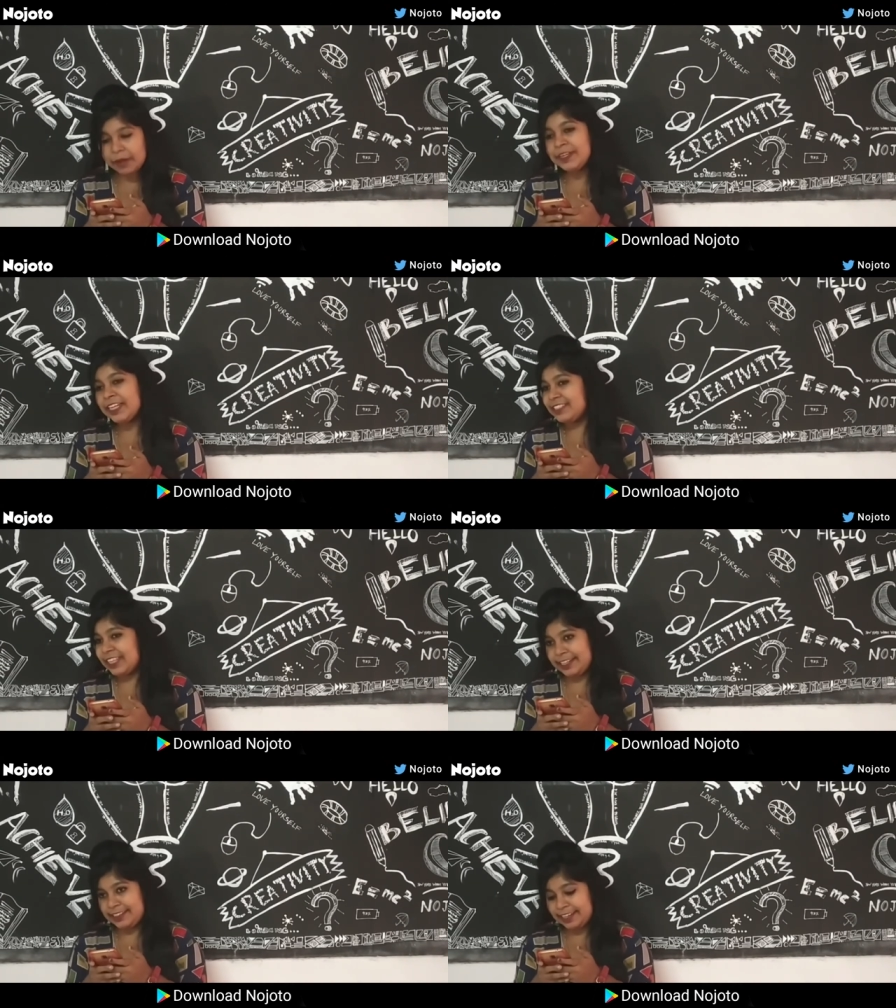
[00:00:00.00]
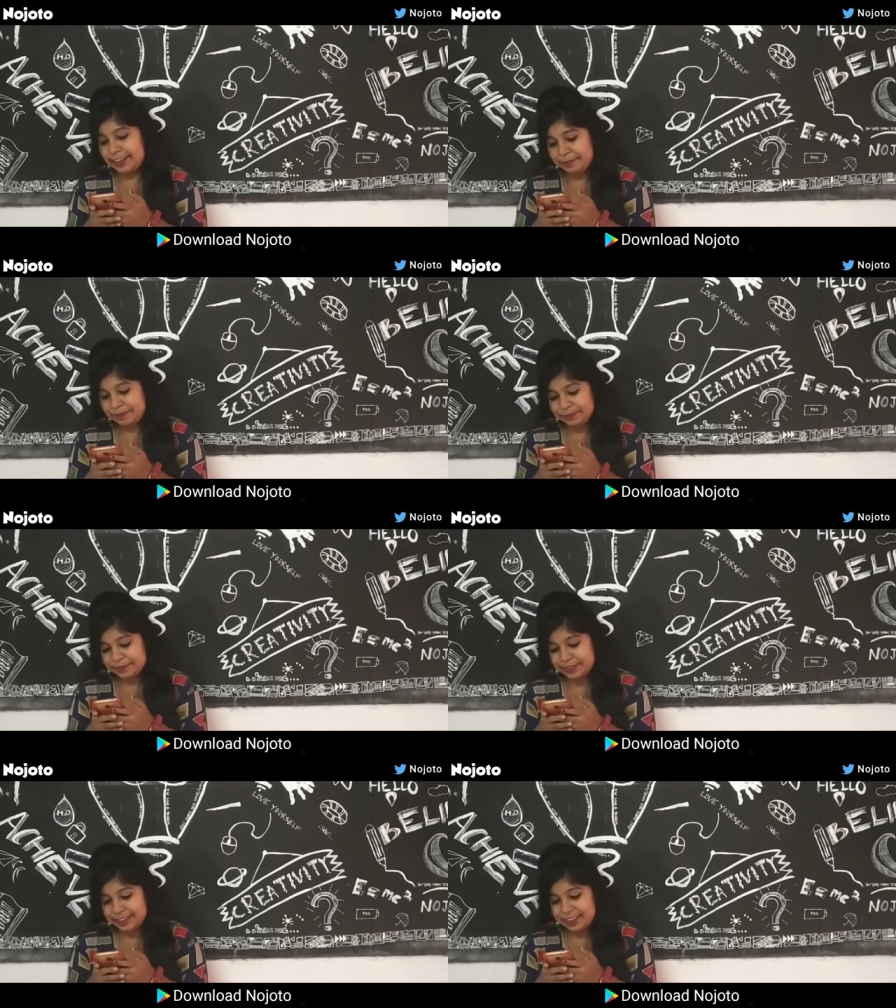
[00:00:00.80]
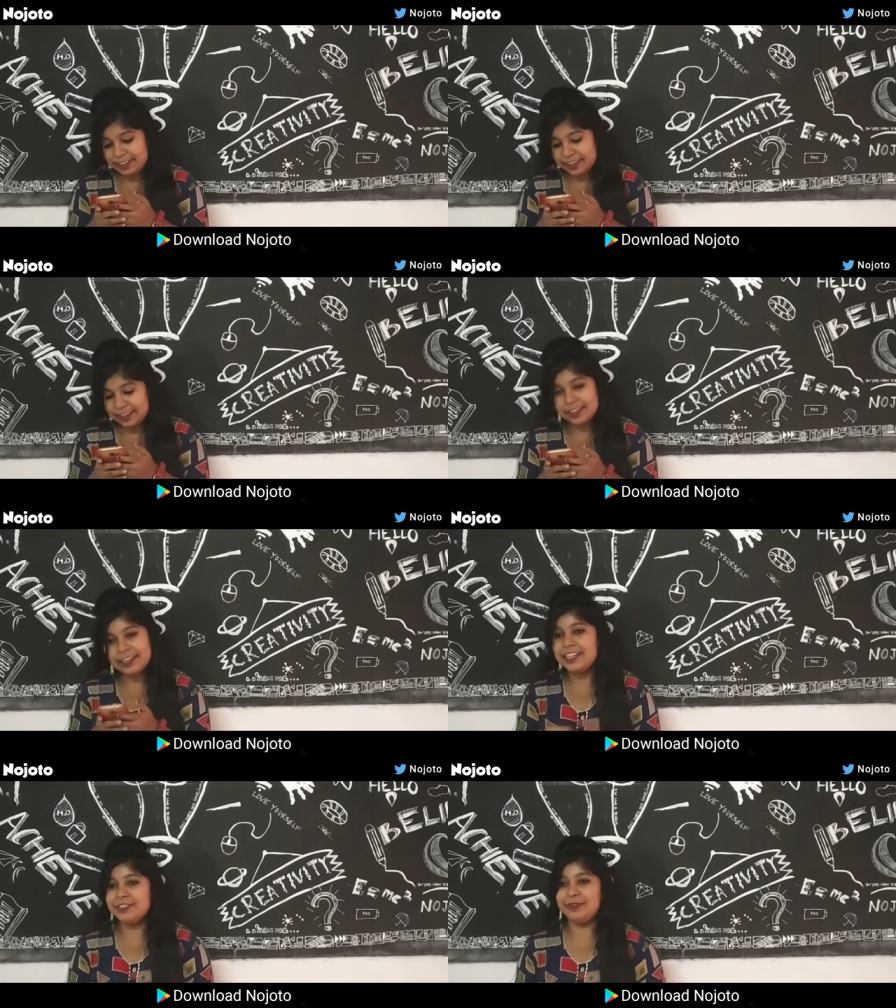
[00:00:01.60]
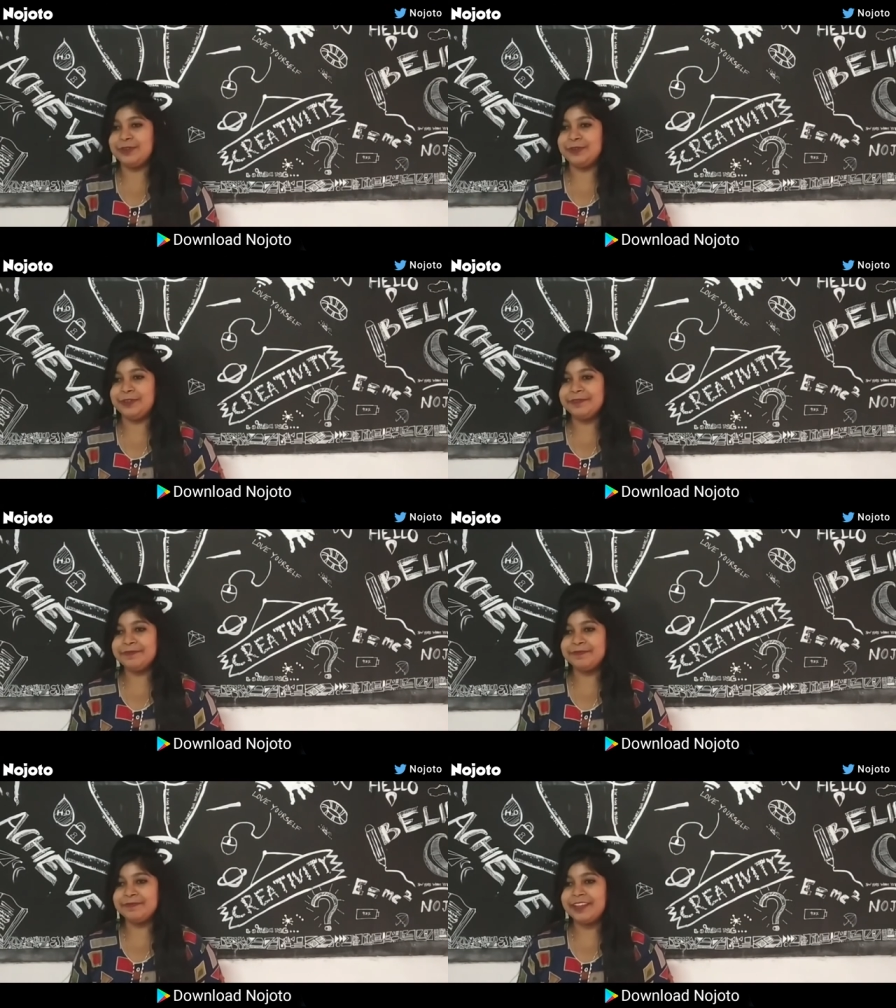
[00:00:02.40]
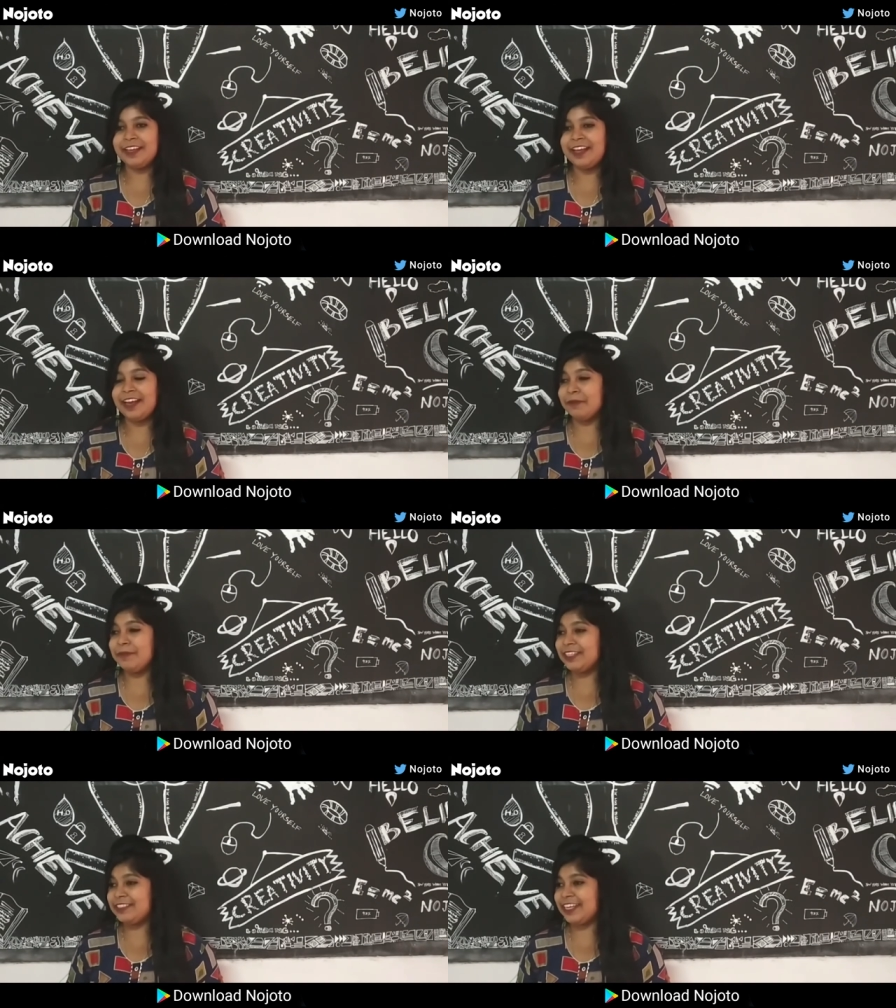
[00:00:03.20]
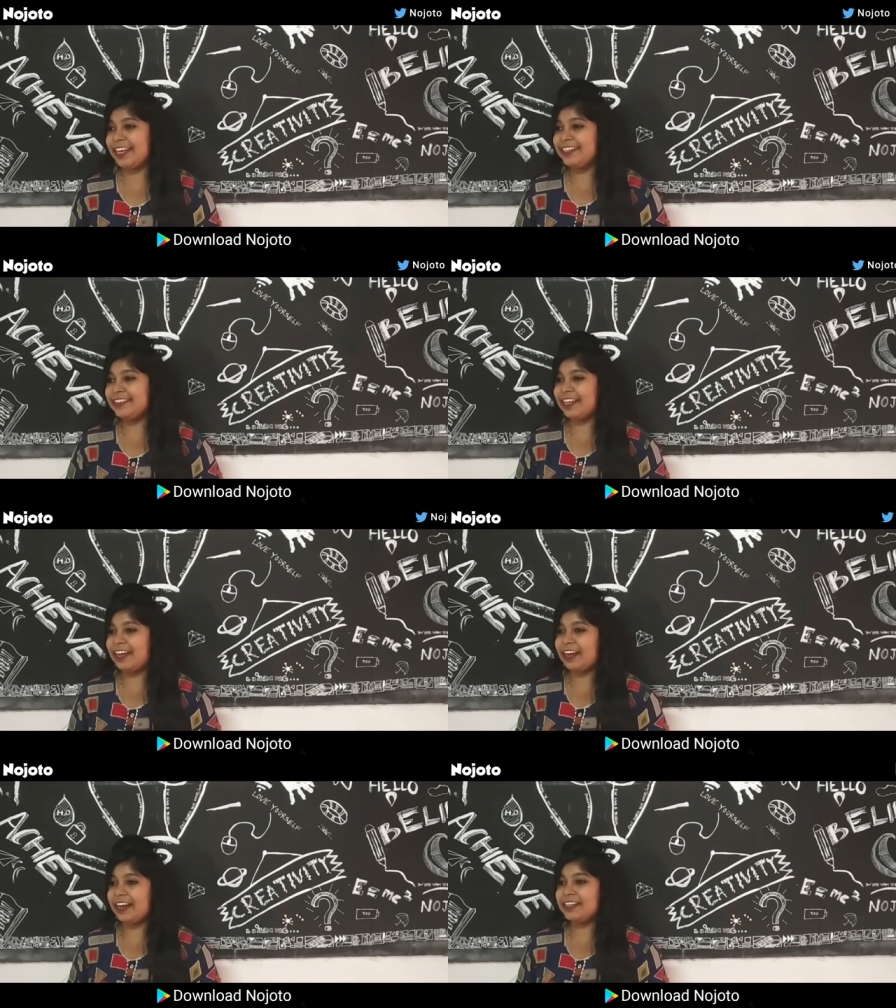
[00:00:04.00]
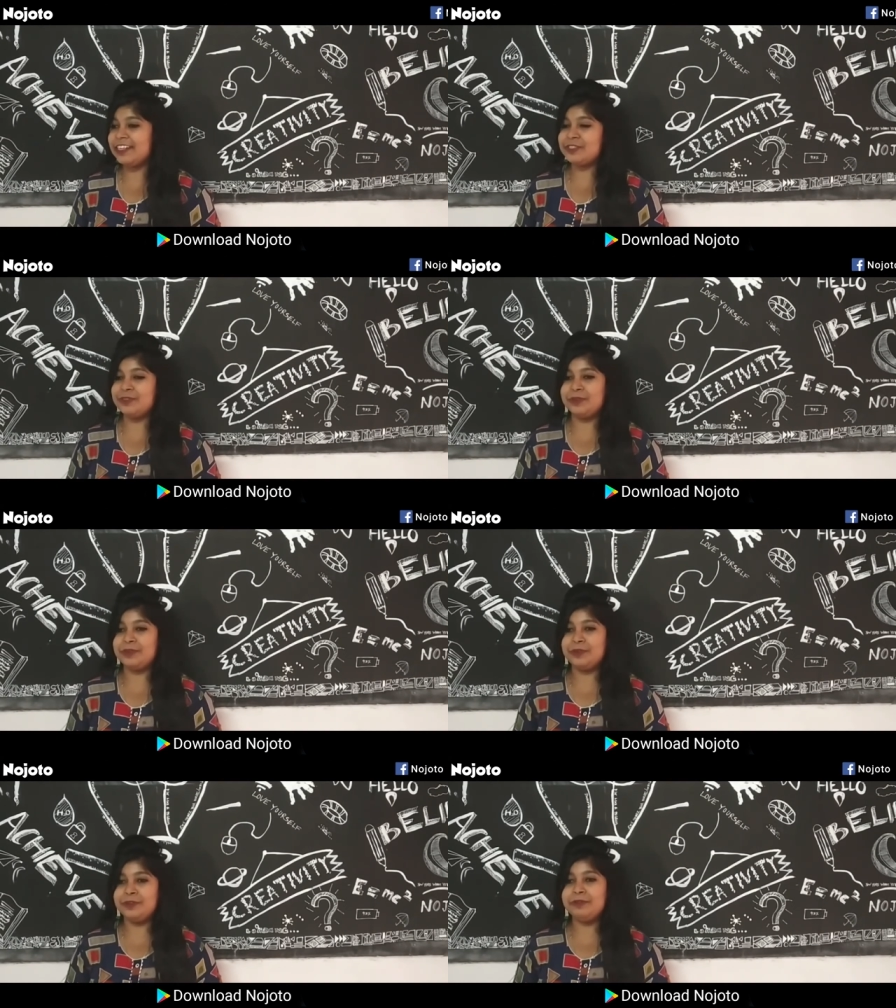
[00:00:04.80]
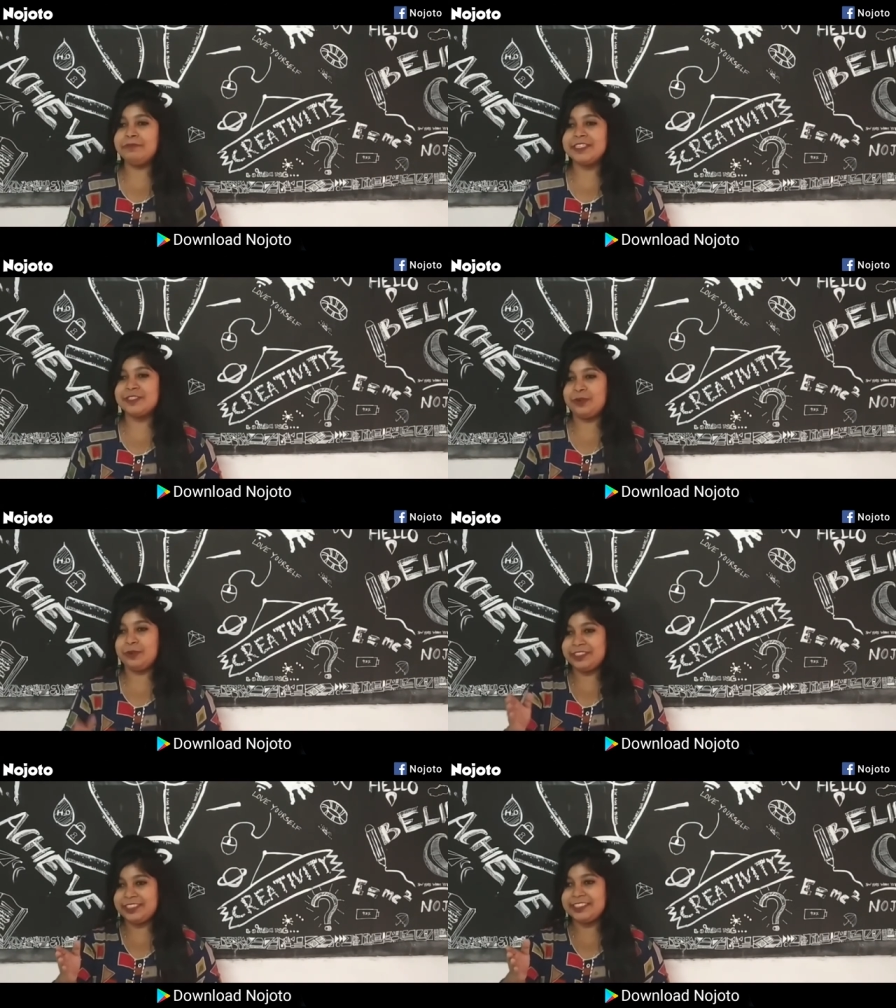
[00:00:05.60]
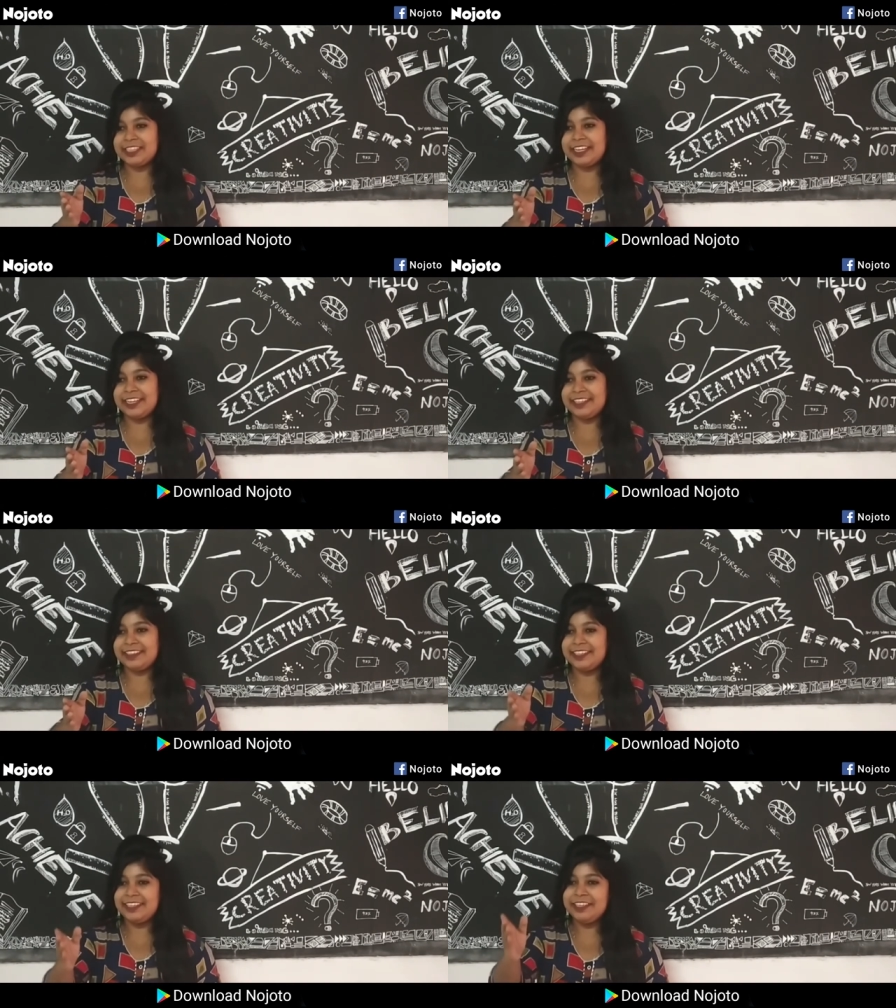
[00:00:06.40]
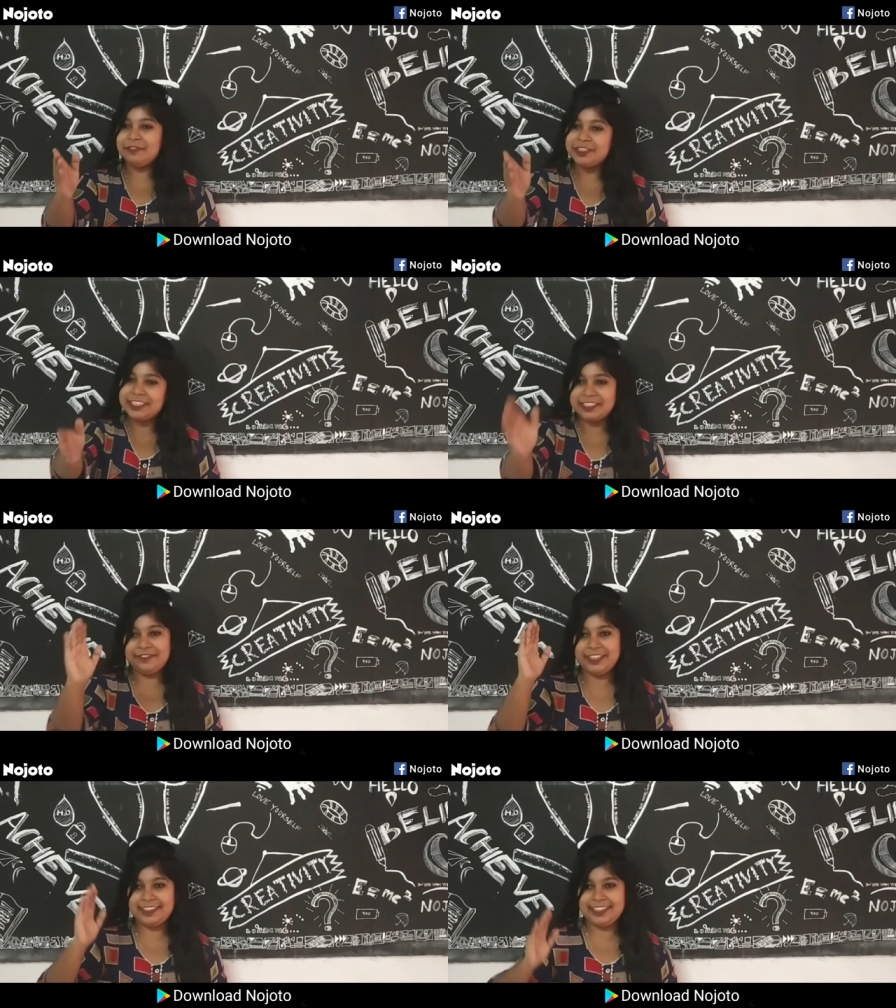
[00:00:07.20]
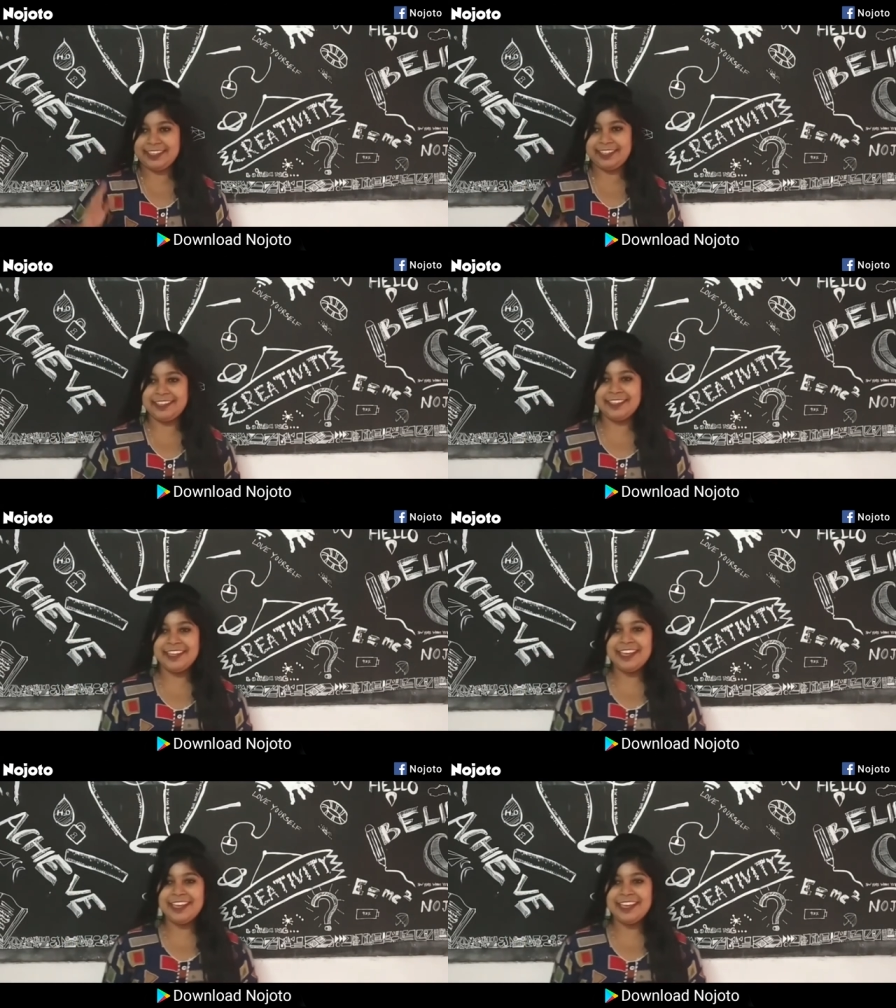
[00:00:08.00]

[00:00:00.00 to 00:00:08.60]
अब ना चैन था ना सुकून अब ना चैन था ना सुकून बस खोजी जा रही थी वो तस्वीर तेरी